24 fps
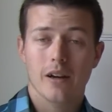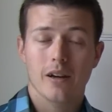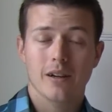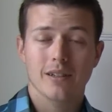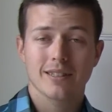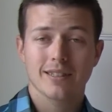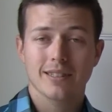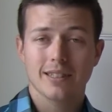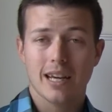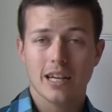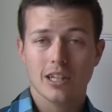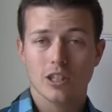
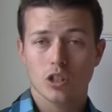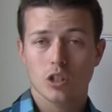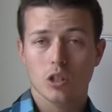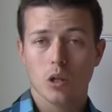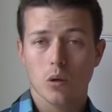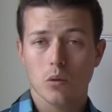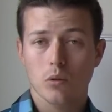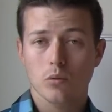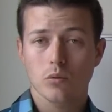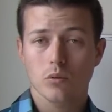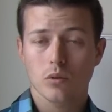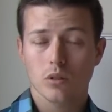5
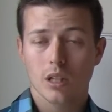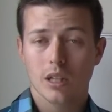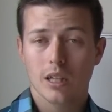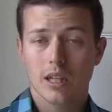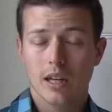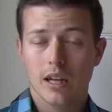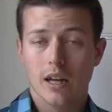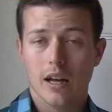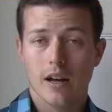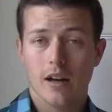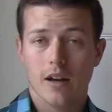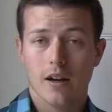choses
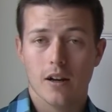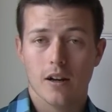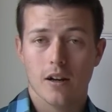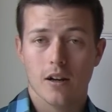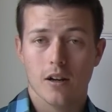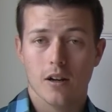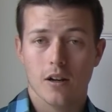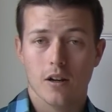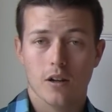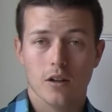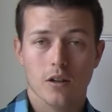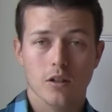
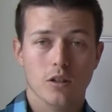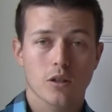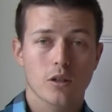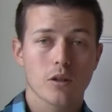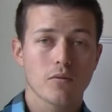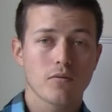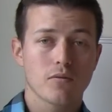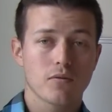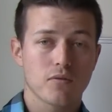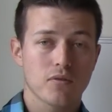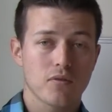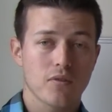que
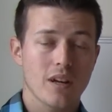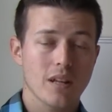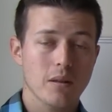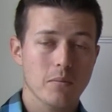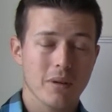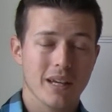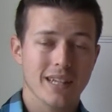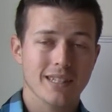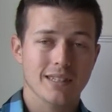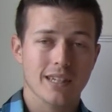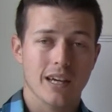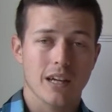vous faites
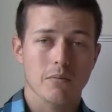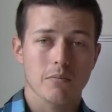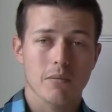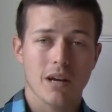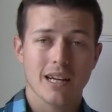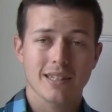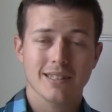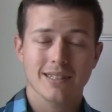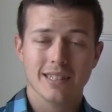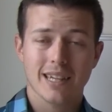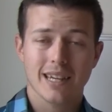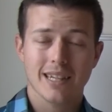
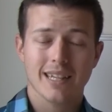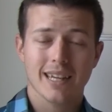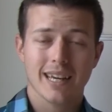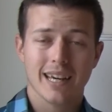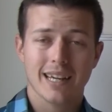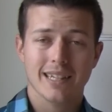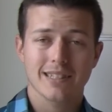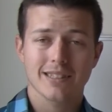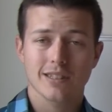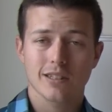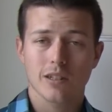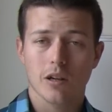présentement, 5
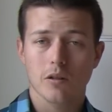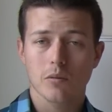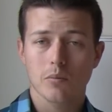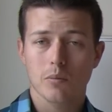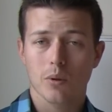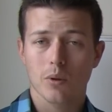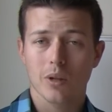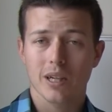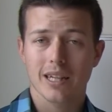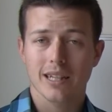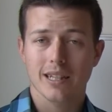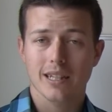raisons
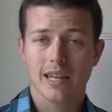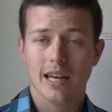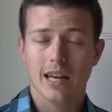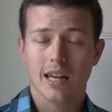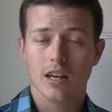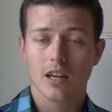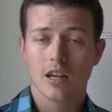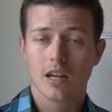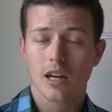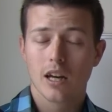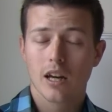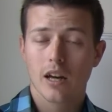pour
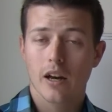lesquelles